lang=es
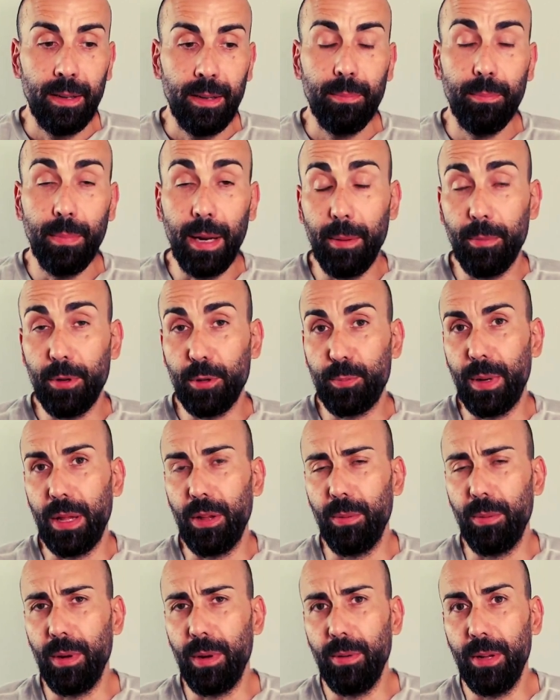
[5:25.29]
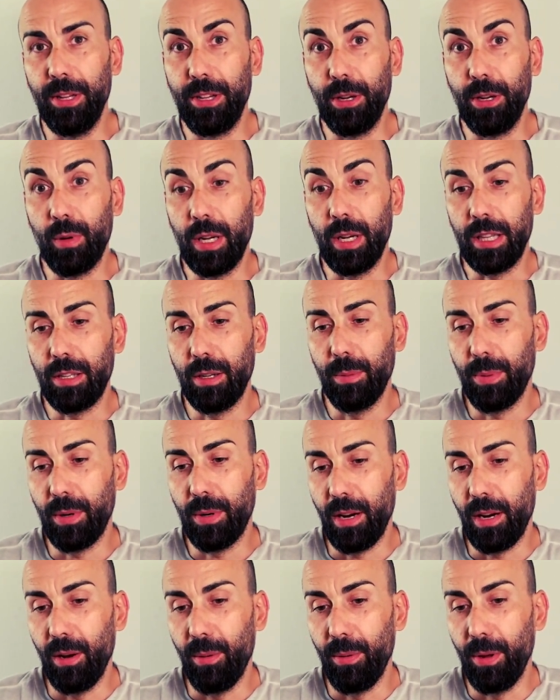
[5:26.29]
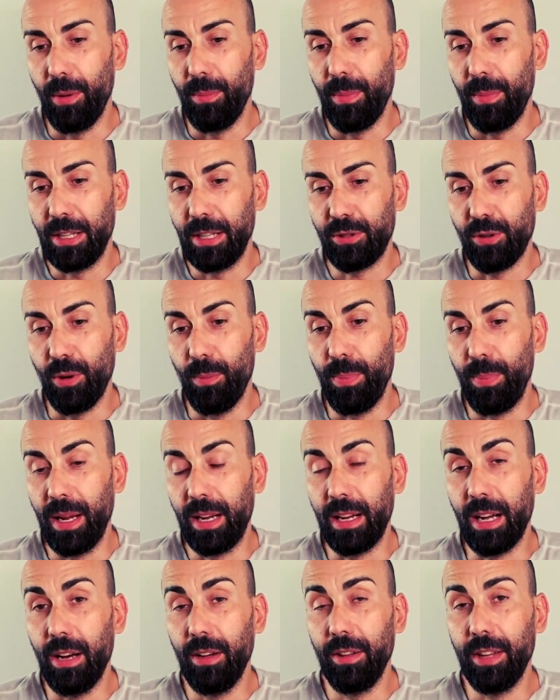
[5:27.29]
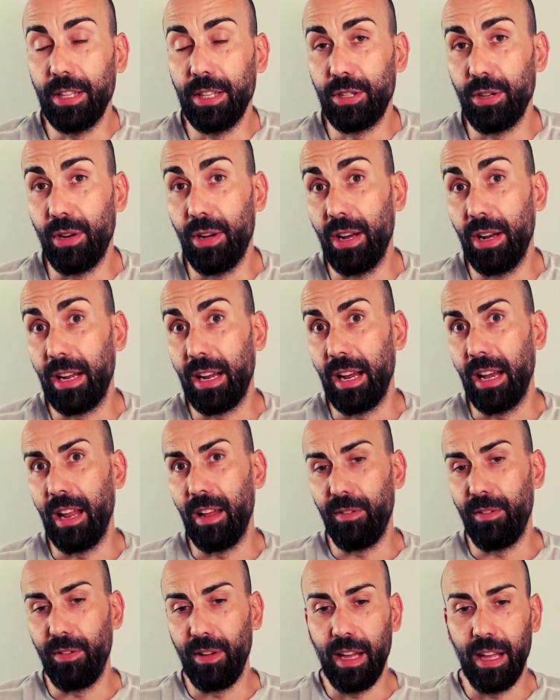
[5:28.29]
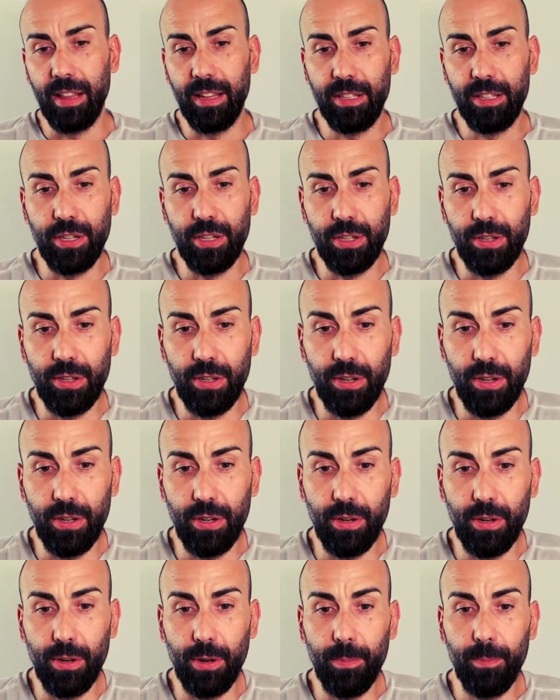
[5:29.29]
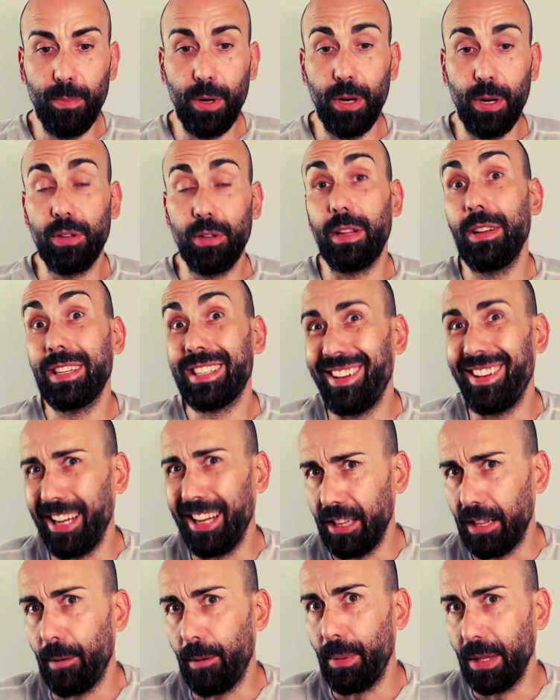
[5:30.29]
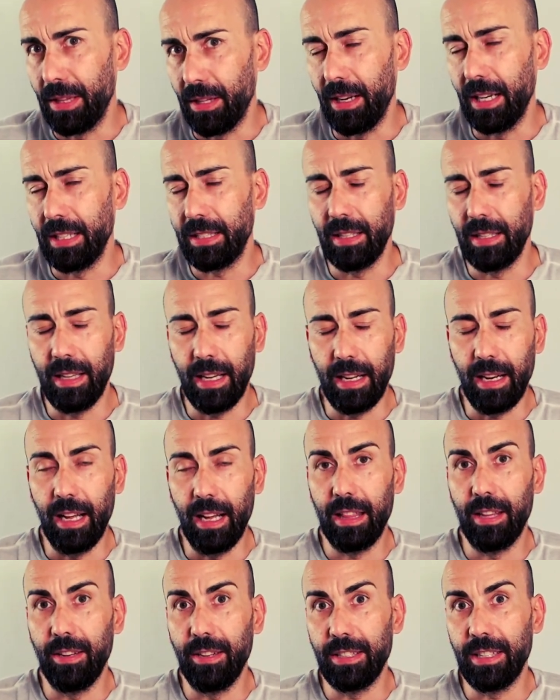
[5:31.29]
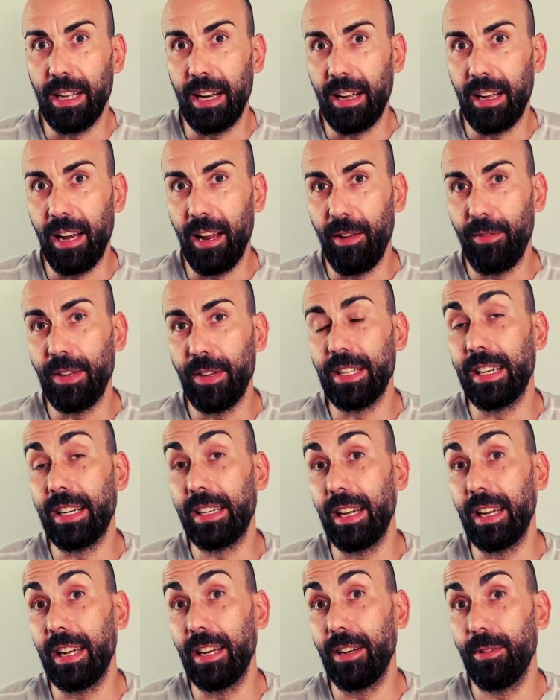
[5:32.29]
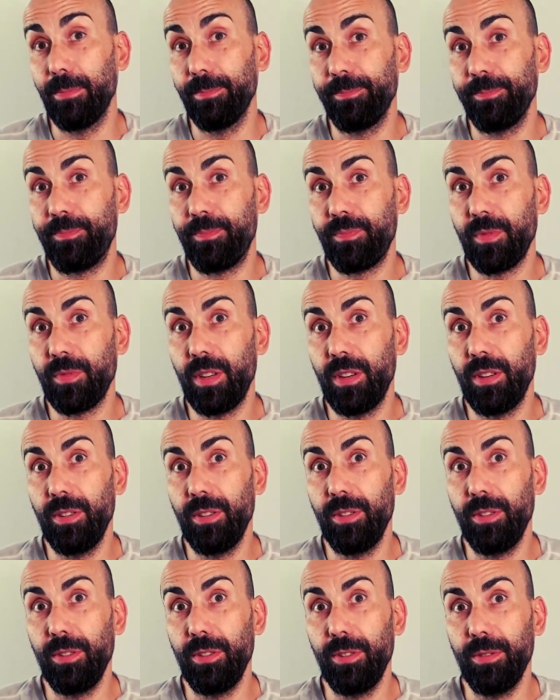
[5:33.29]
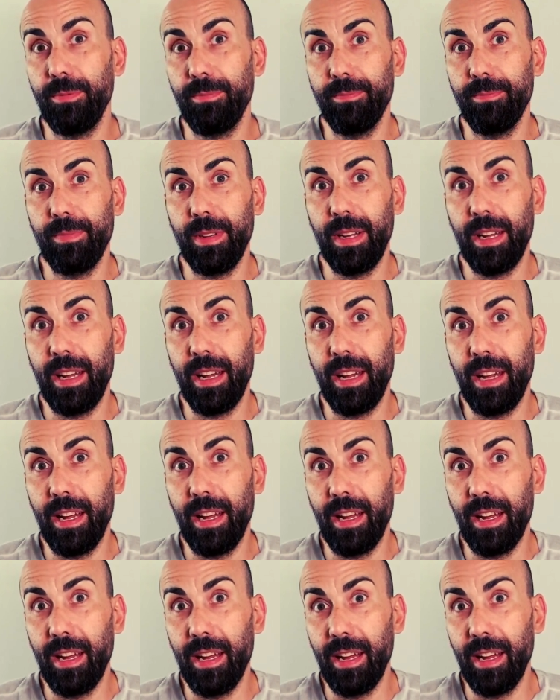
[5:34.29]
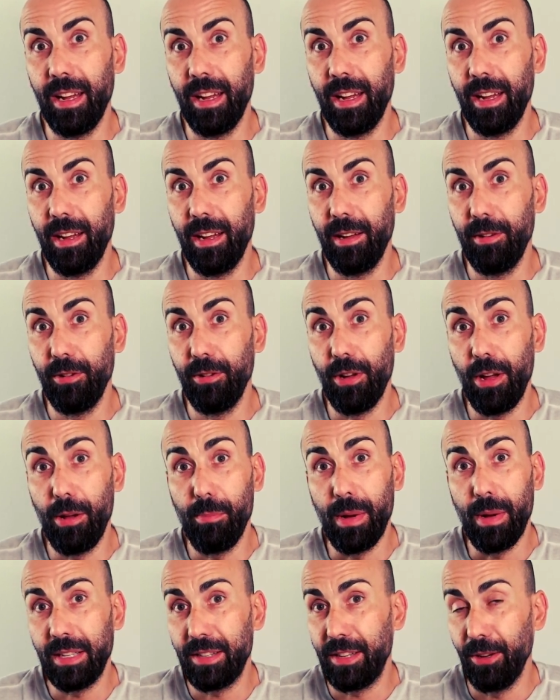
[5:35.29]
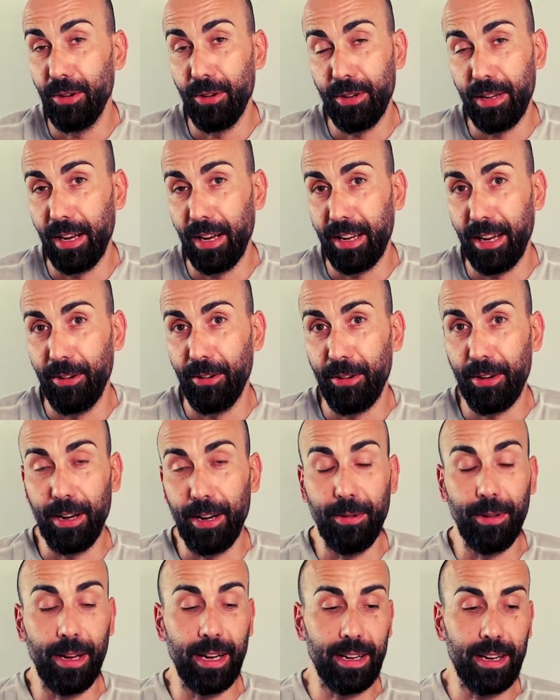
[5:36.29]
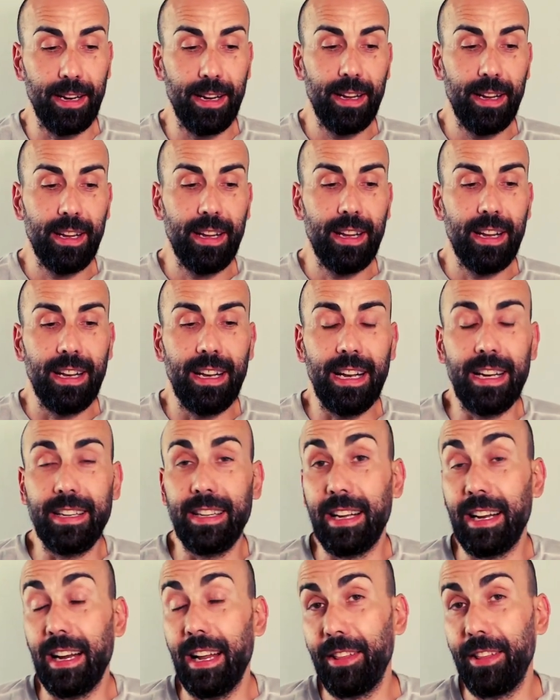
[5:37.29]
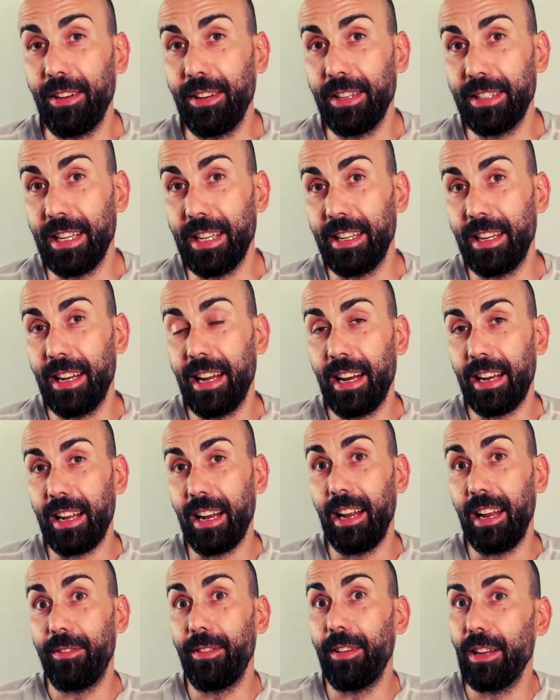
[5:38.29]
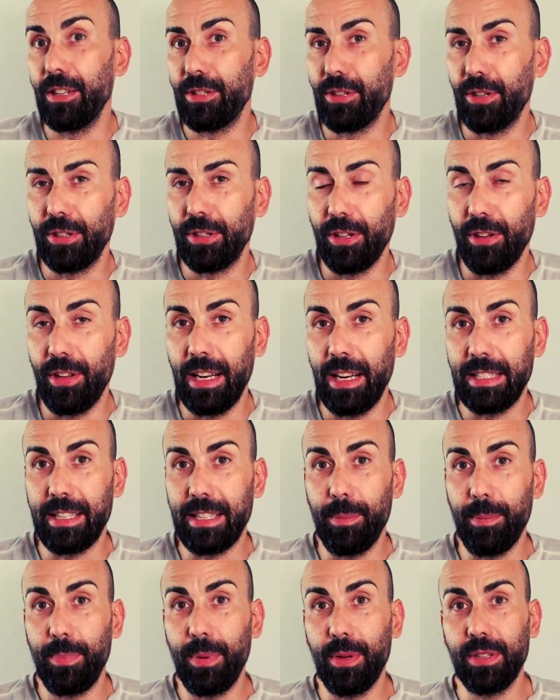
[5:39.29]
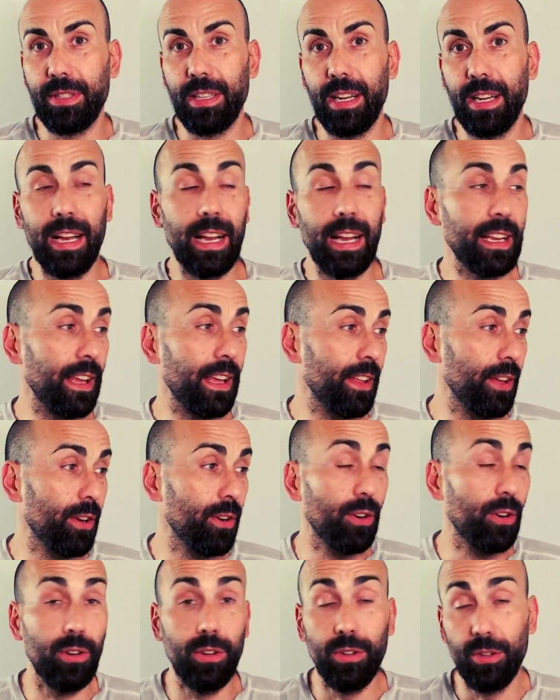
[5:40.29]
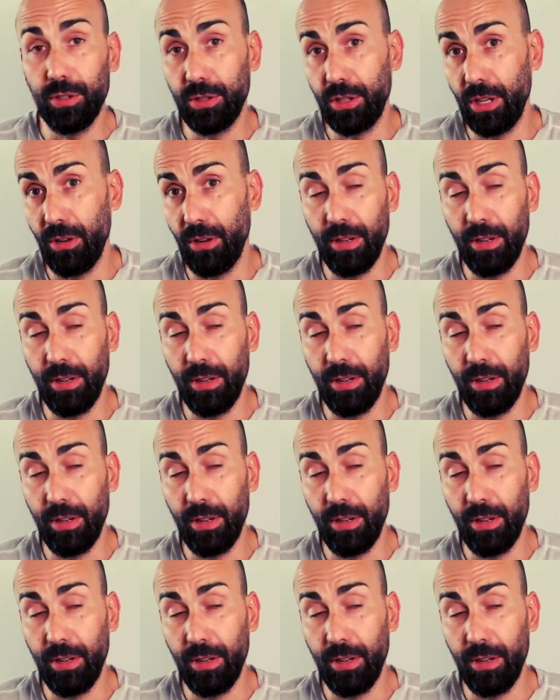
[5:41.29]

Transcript: Veremos para 2024 porque lo veo más complicado. De hecho, al ha dicho. Bueno, también se había interpretado las declaraciones del Kelaifi, si es que mm, eh, no hay más tío que no quiere ver las declaraciones de ayer al life en el sorteo de la Champions, en las que dijo, os leo